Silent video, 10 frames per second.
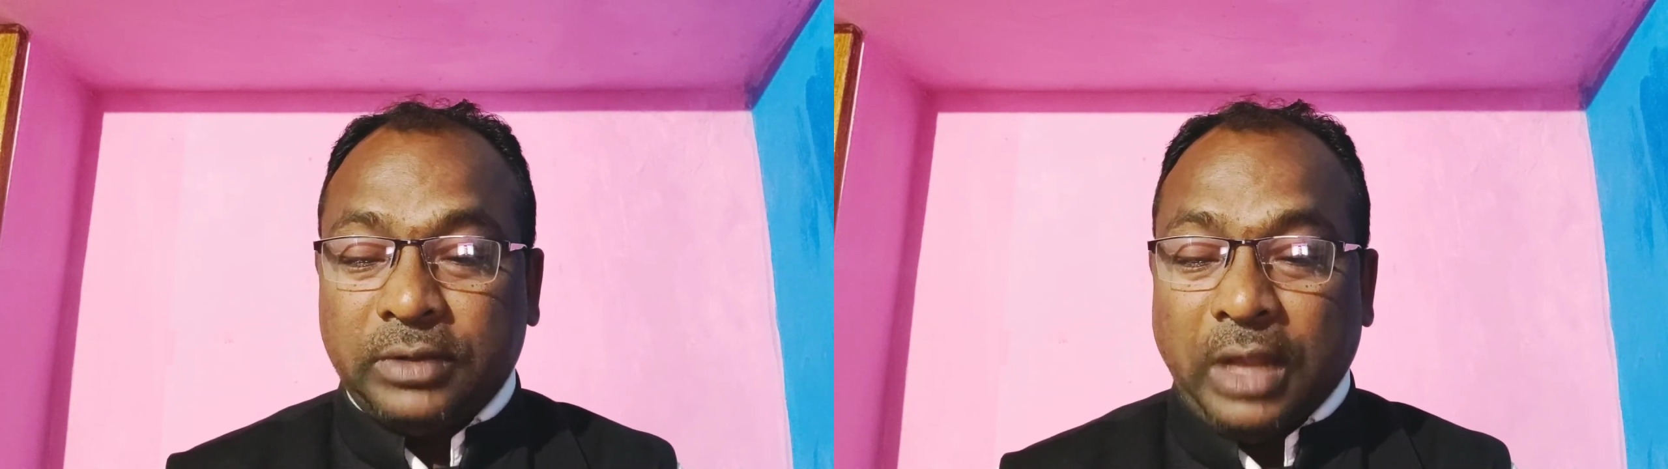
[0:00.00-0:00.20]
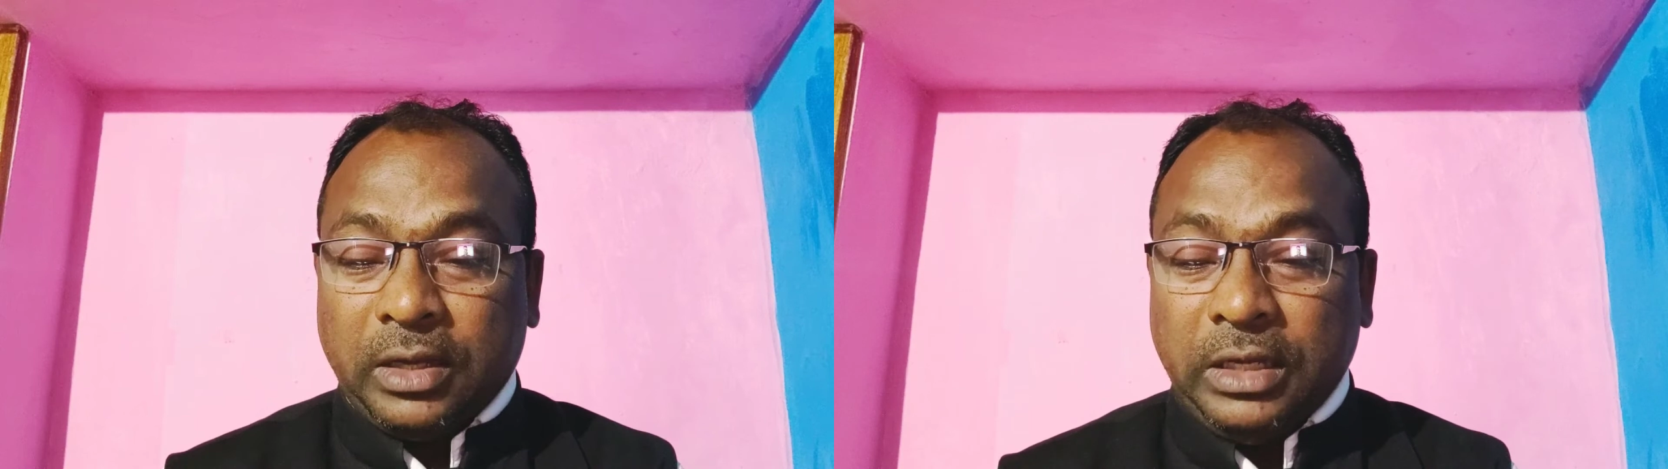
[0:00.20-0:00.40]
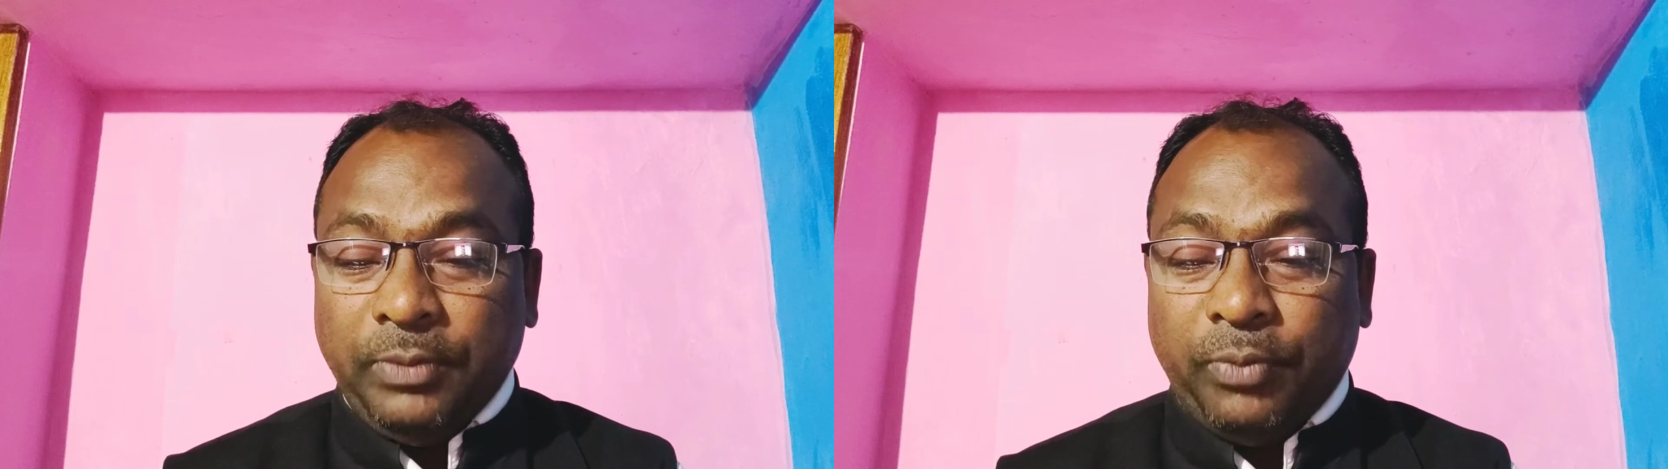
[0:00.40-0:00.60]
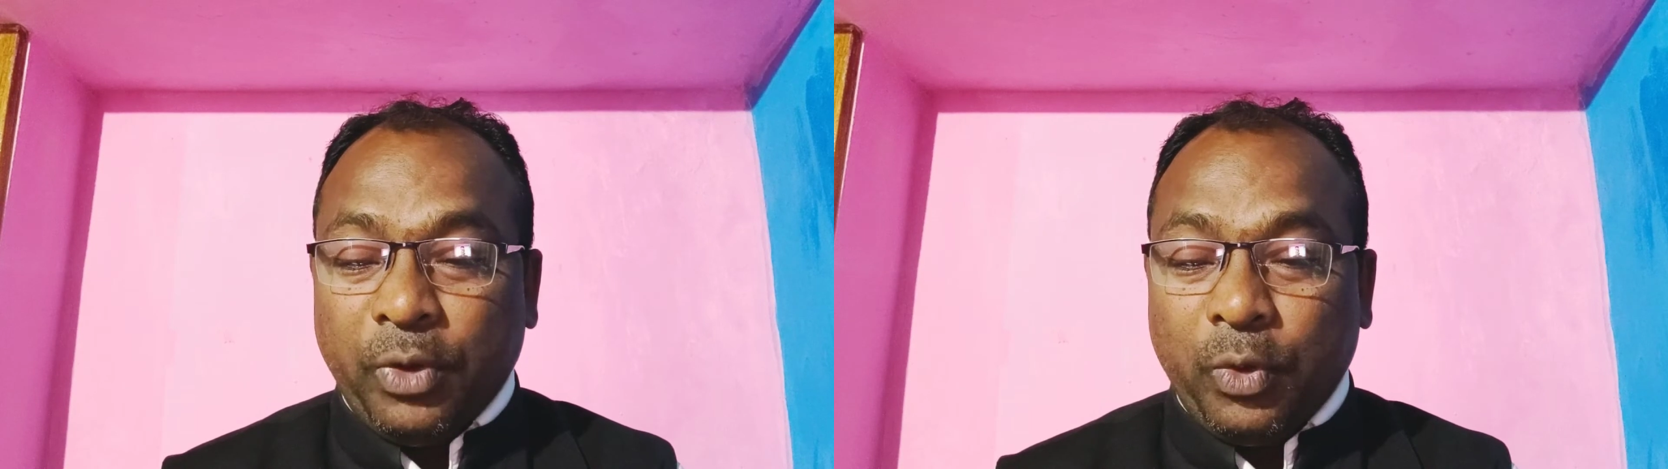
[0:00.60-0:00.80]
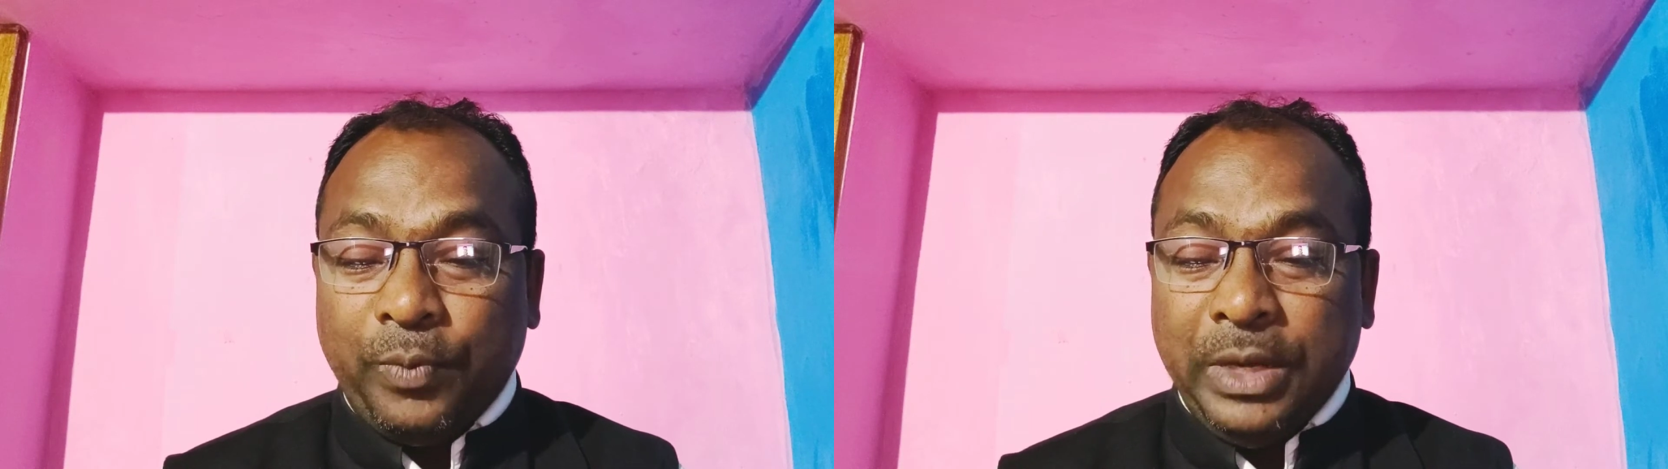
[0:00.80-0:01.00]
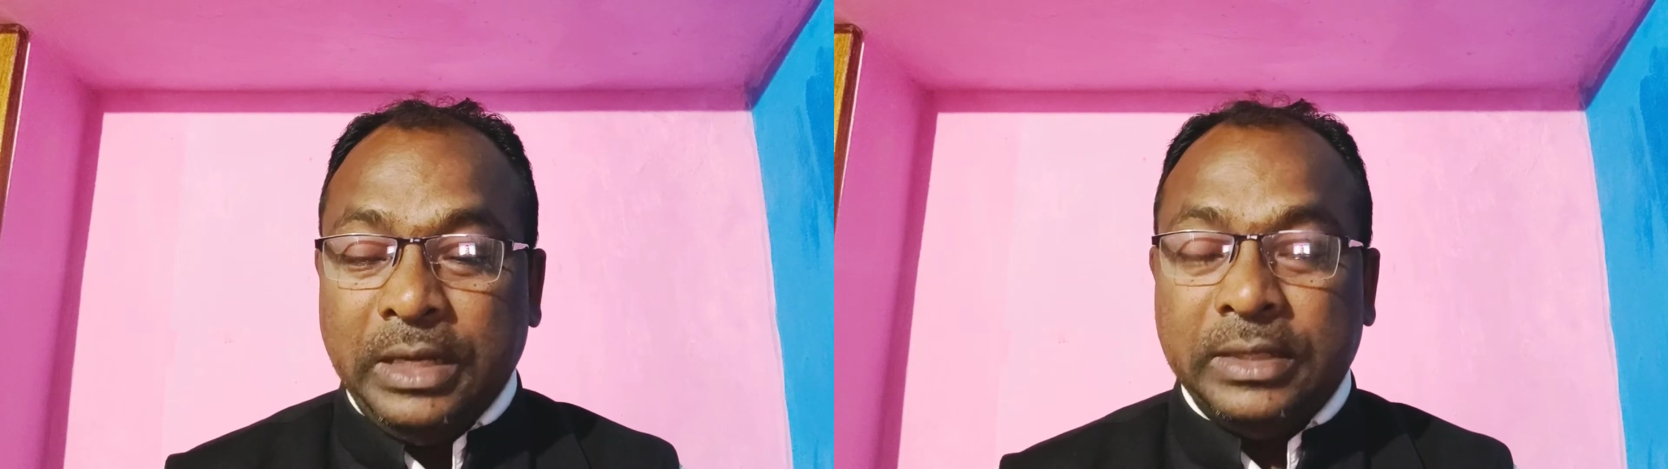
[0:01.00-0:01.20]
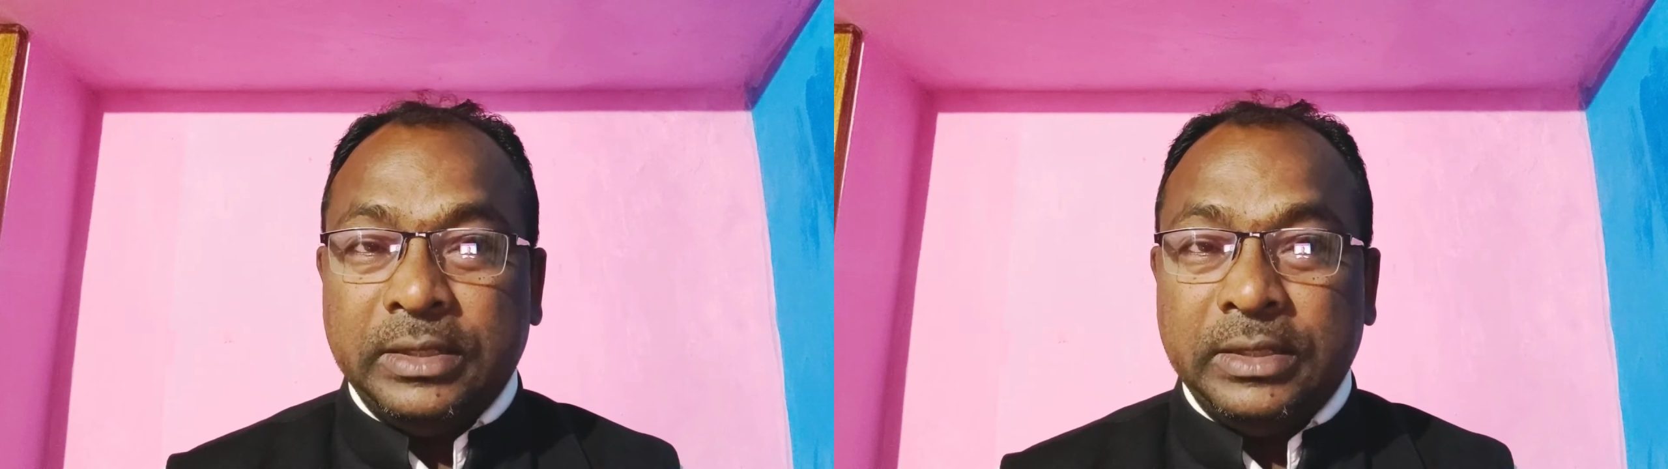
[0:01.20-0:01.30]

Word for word: थर्टी फोर रुपी